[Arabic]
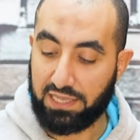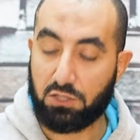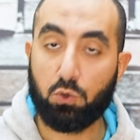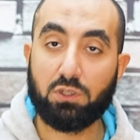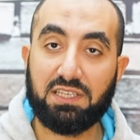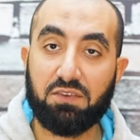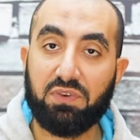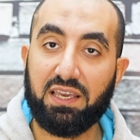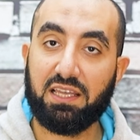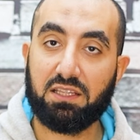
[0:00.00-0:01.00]
التول دي
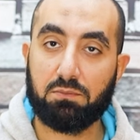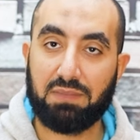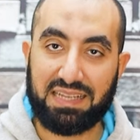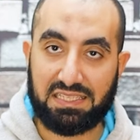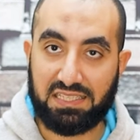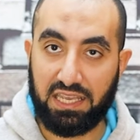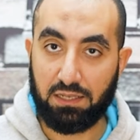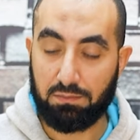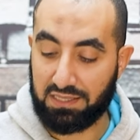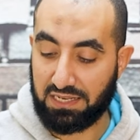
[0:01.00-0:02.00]
في
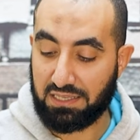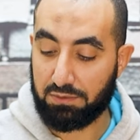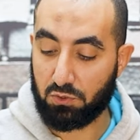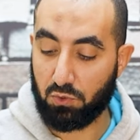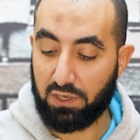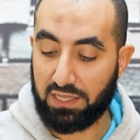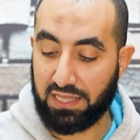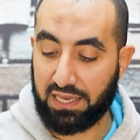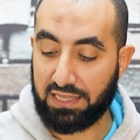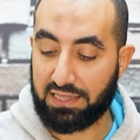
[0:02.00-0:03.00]
مدرستين مدرسه بتقول
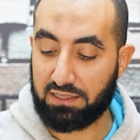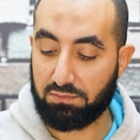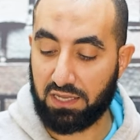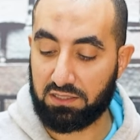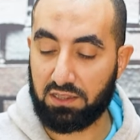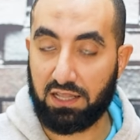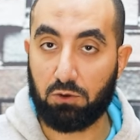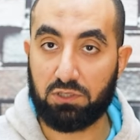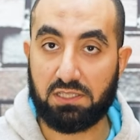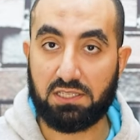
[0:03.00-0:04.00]
انك انت تبدا
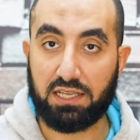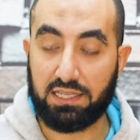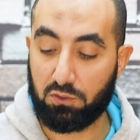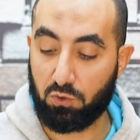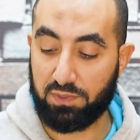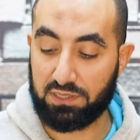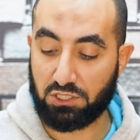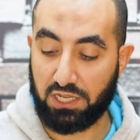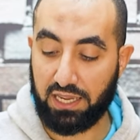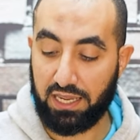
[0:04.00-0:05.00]
تطلع وتنزل كده طول ما انت
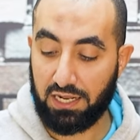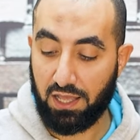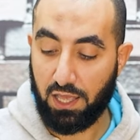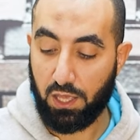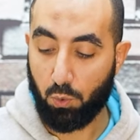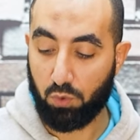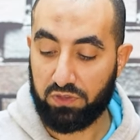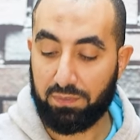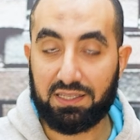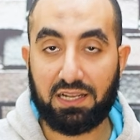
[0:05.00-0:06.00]
شغال
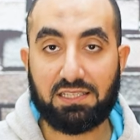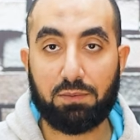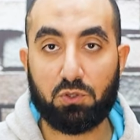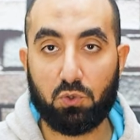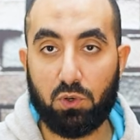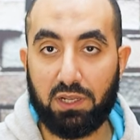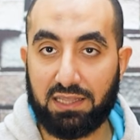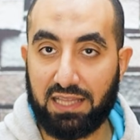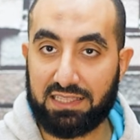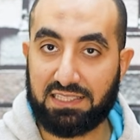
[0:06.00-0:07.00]
وفي مدرسه بتقول
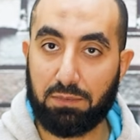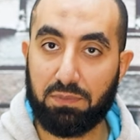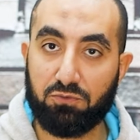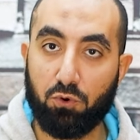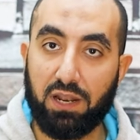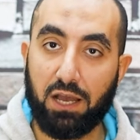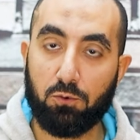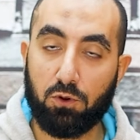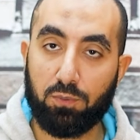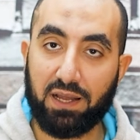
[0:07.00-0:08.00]
انك تثبت فوق
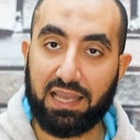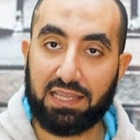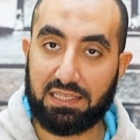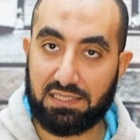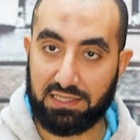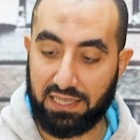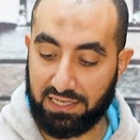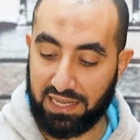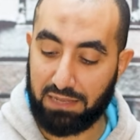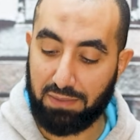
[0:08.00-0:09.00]
الاول وبعد كده تنزل
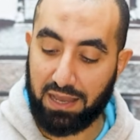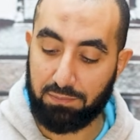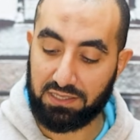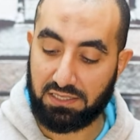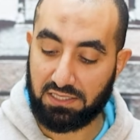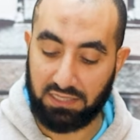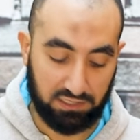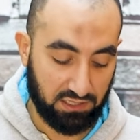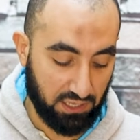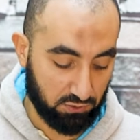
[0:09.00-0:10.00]
تاني انا مع مدرسه
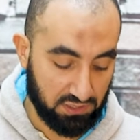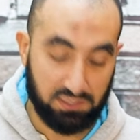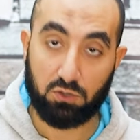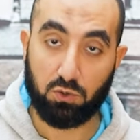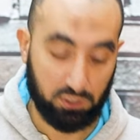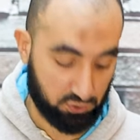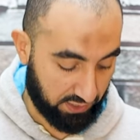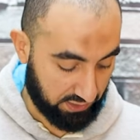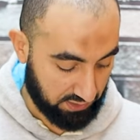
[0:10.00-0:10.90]
انك تطلع وتنزل كل شويه